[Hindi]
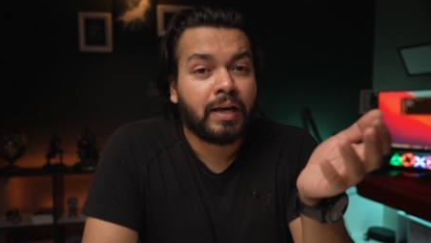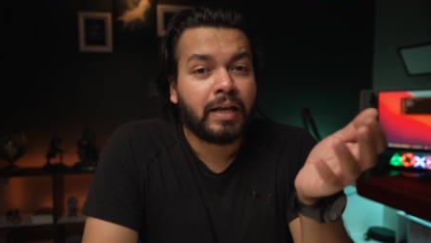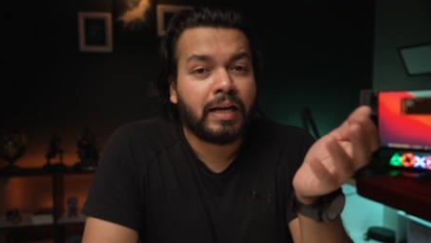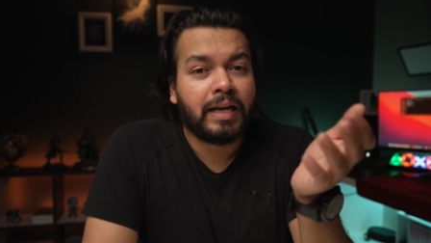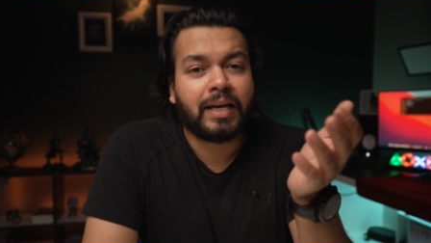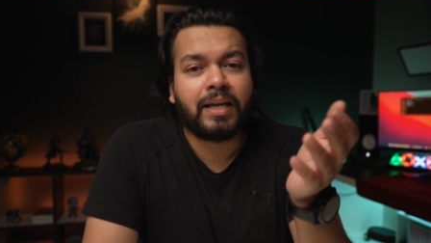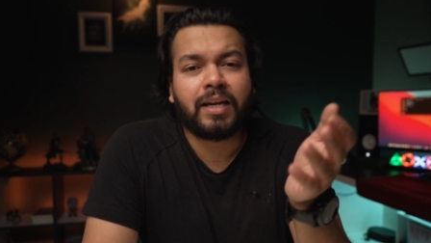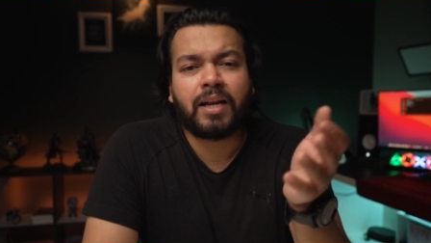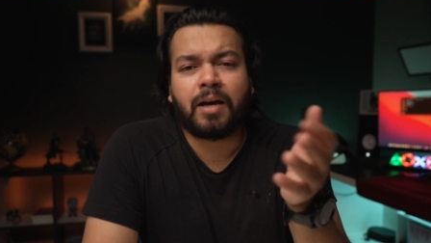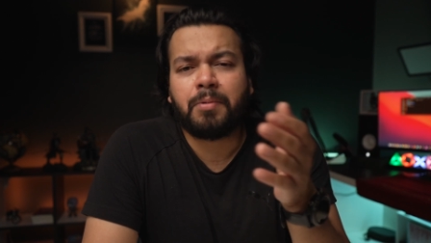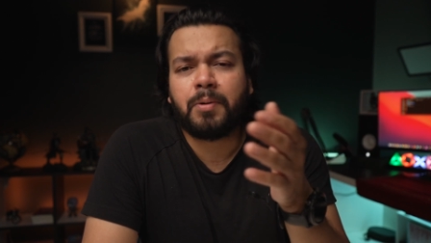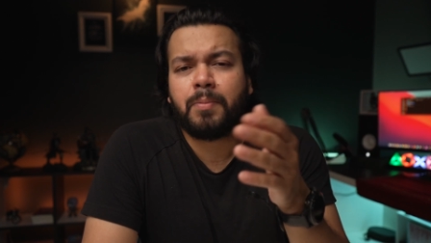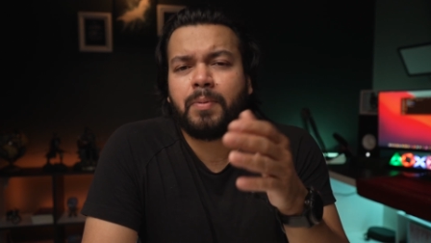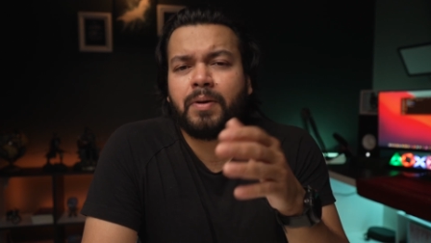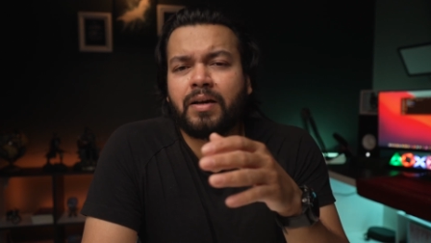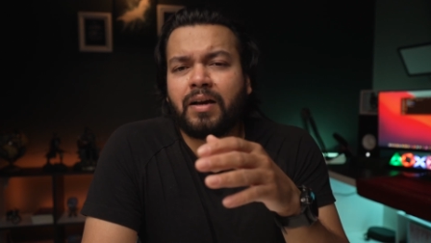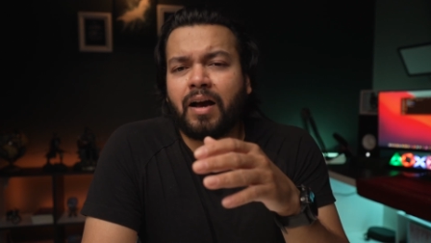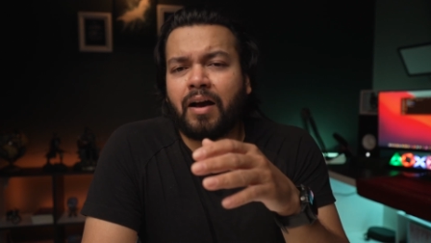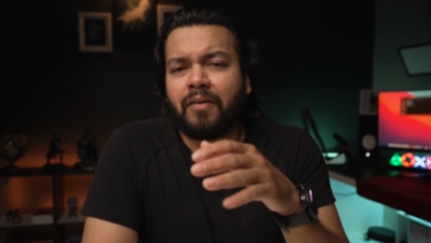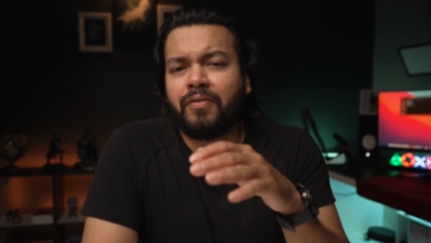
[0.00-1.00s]
लेकिन अभी भी
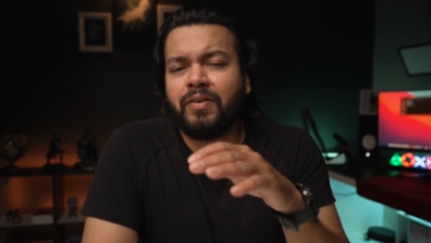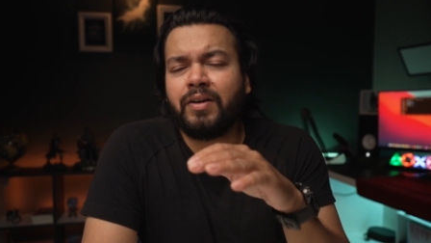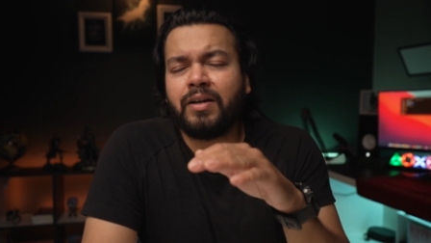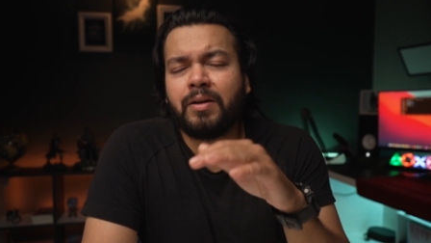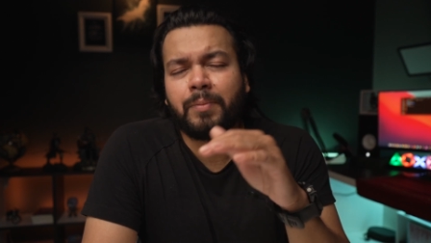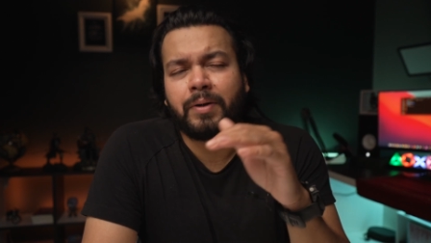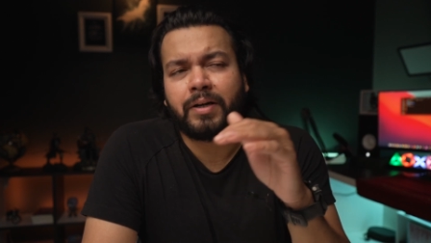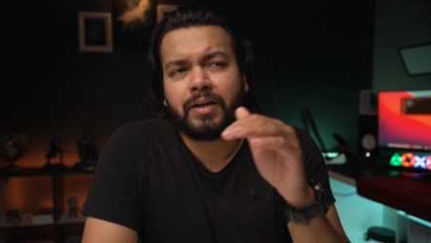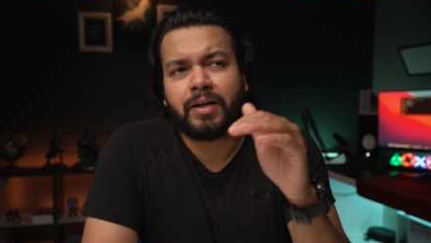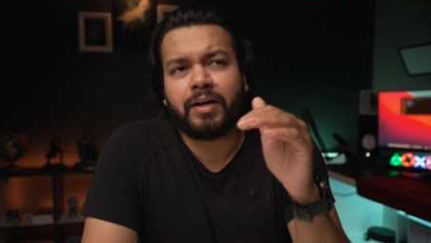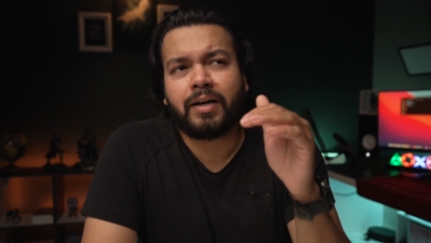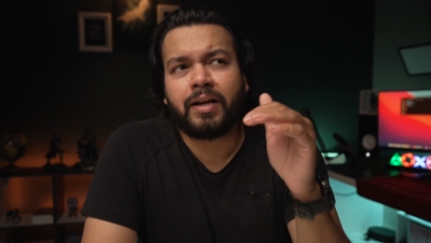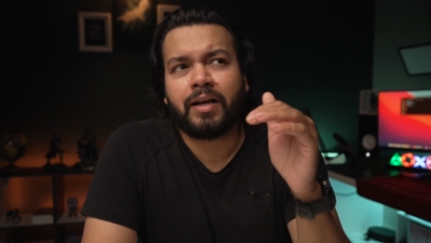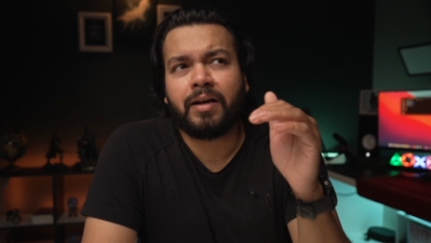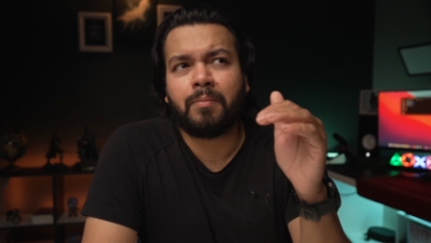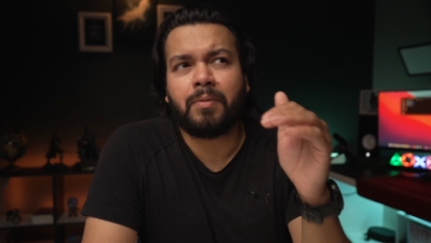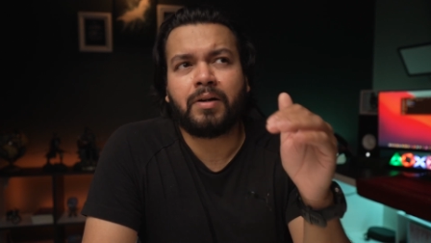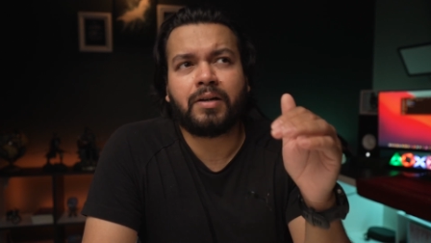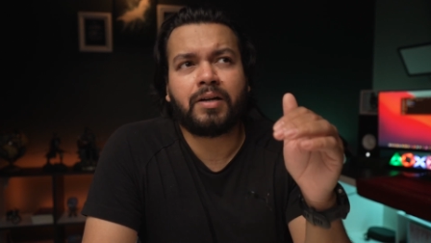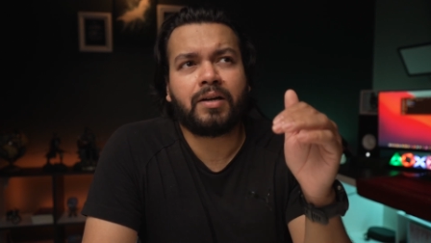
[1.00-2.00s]
काफ़ी लिमिटेड है
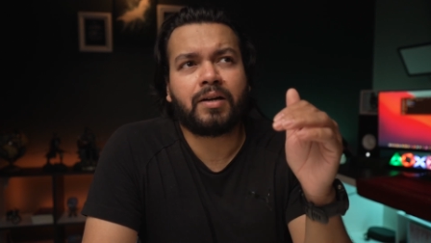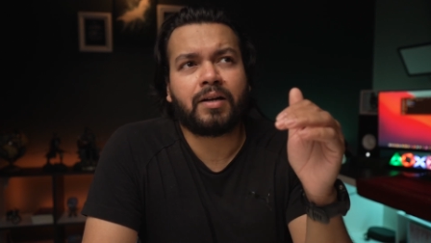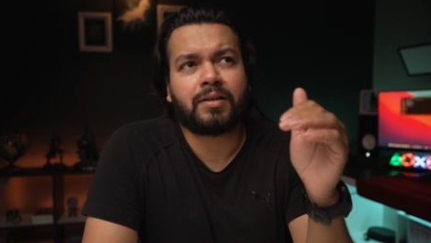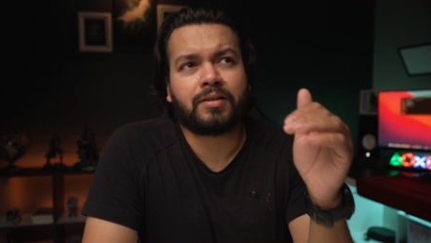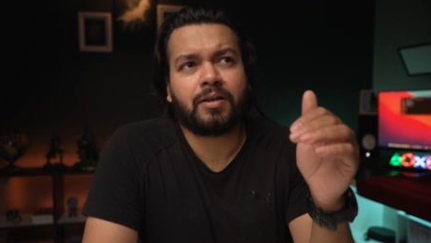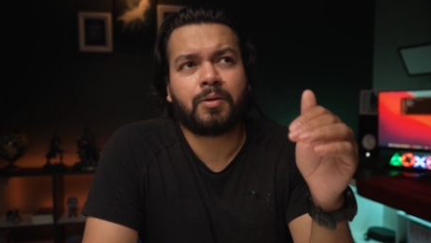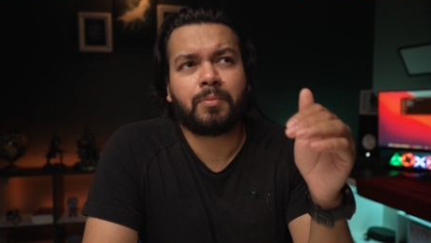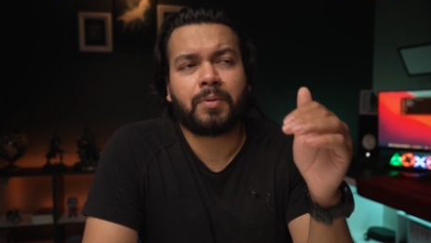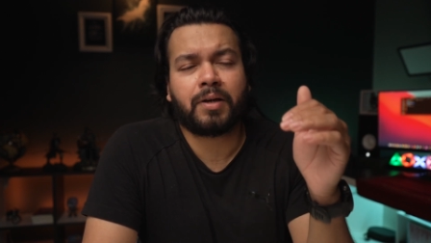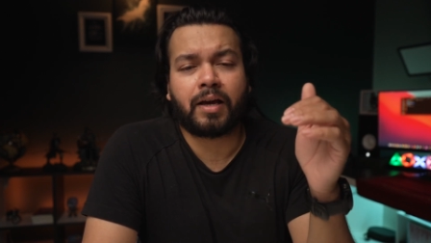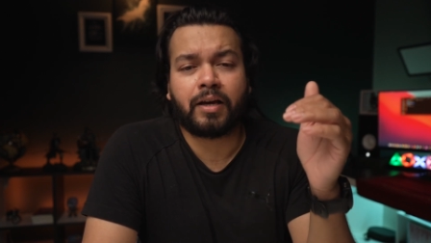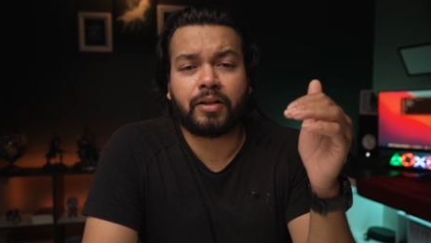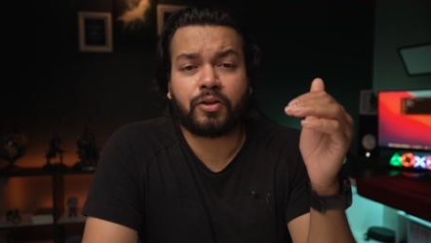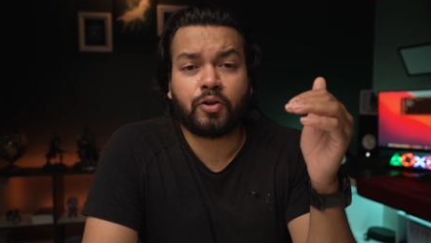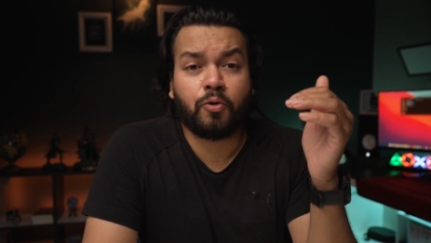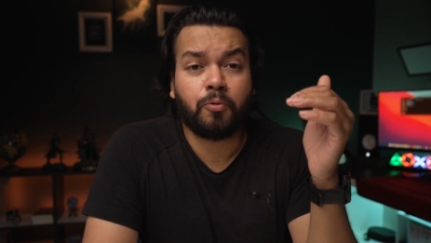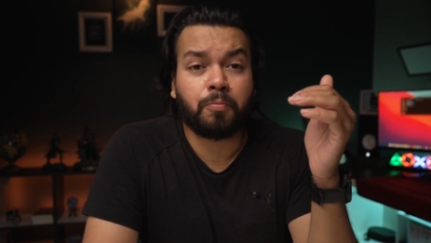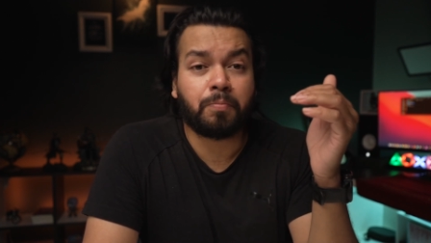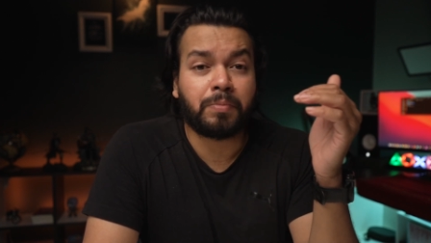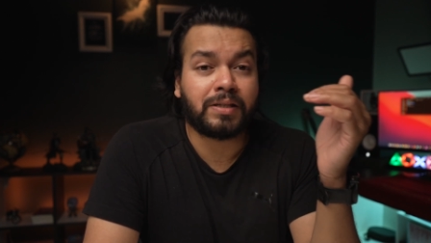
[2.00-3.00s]
मल्टीटास्किंग मैं
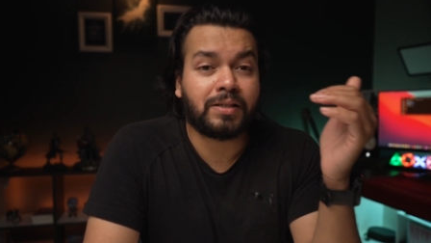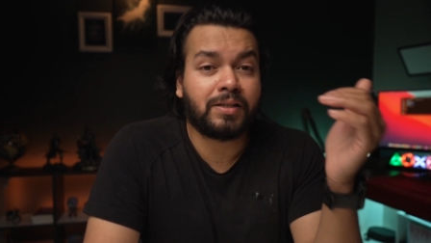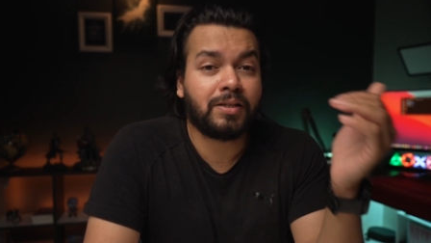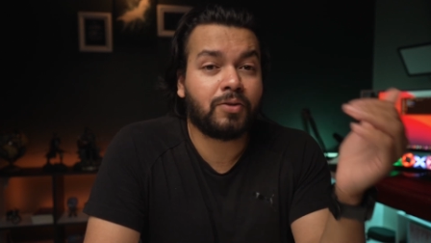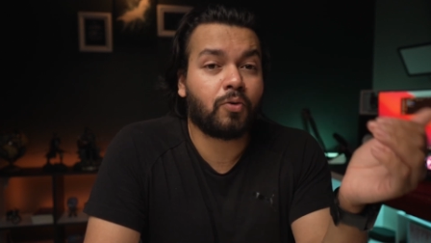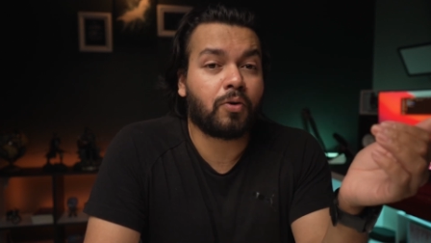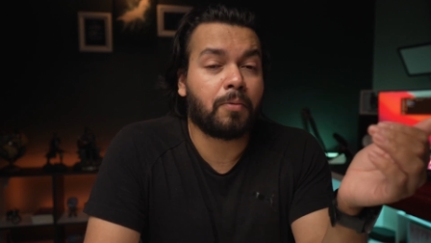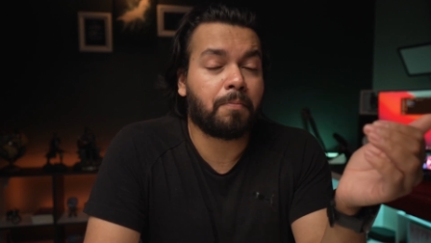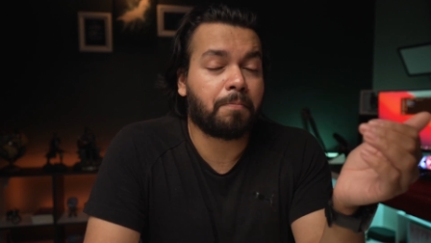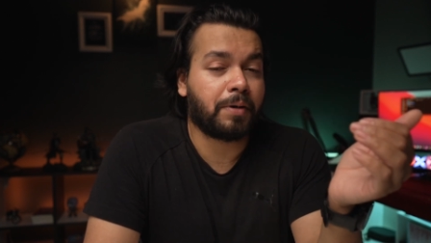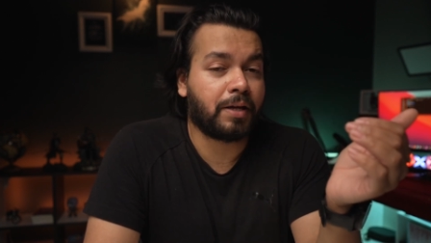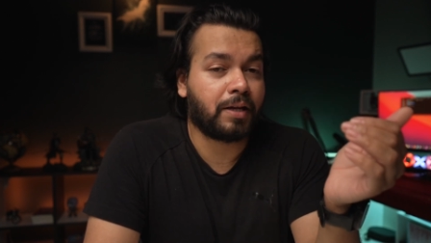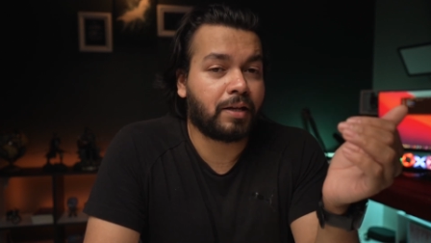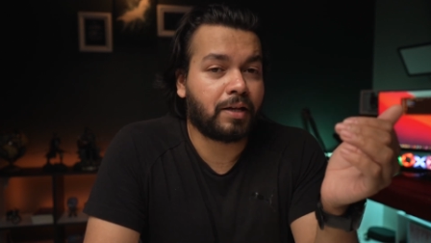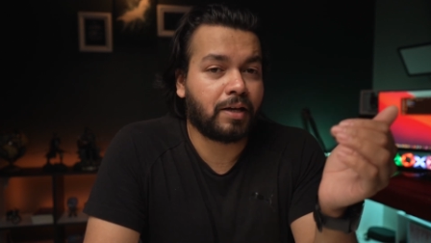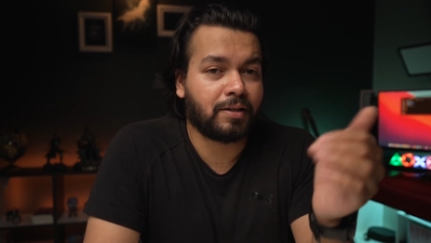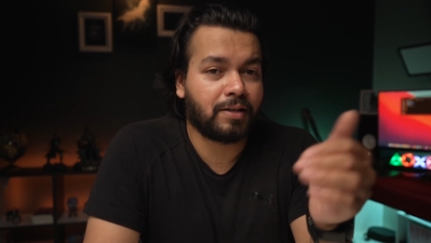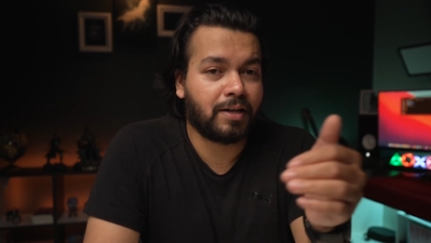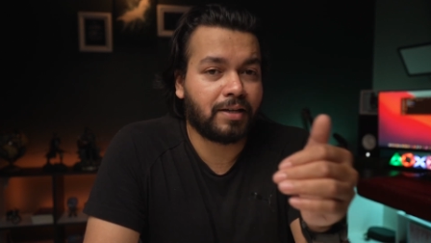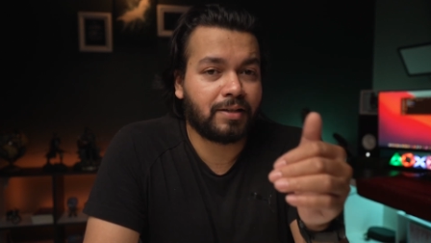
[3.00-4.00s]
कहता हूँ पीसी को कंपेयर
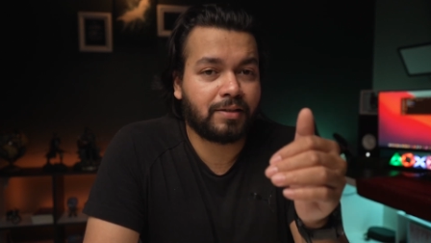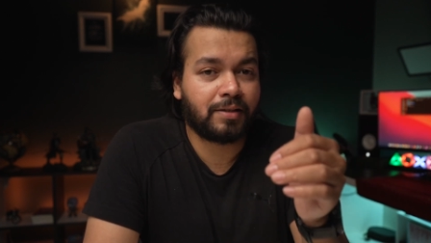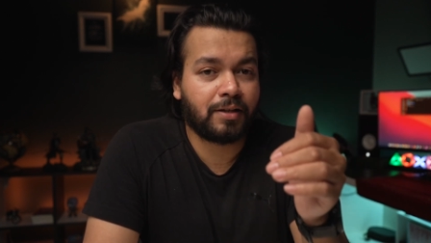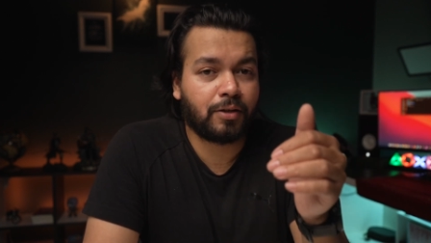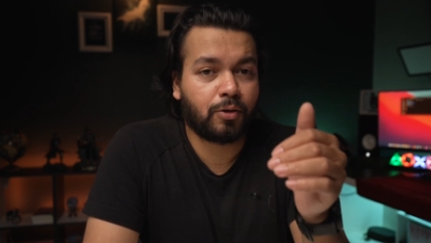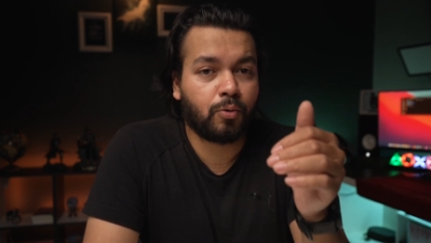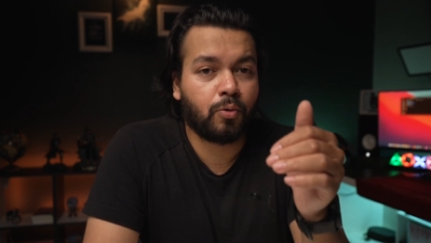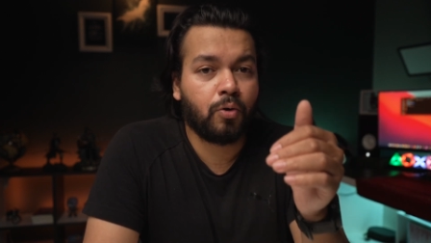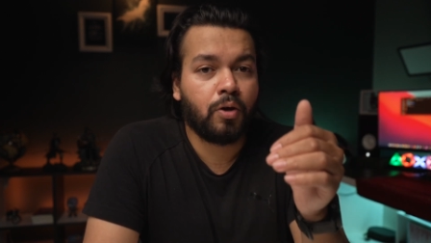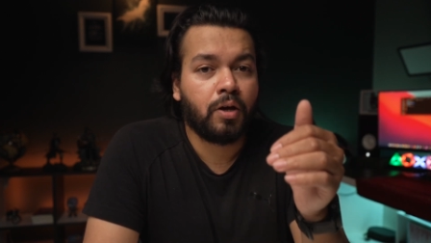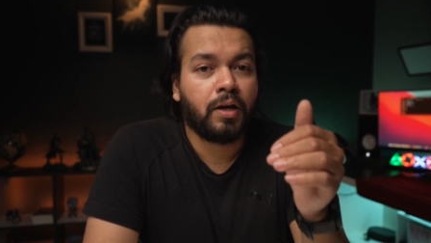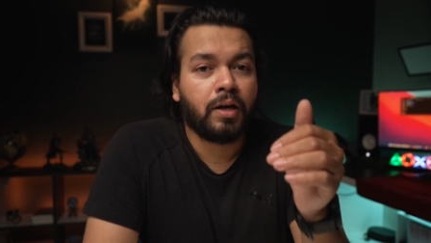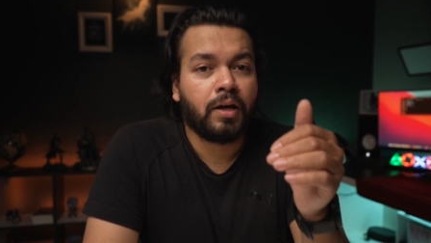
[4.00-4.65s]
किया जाए इससे तो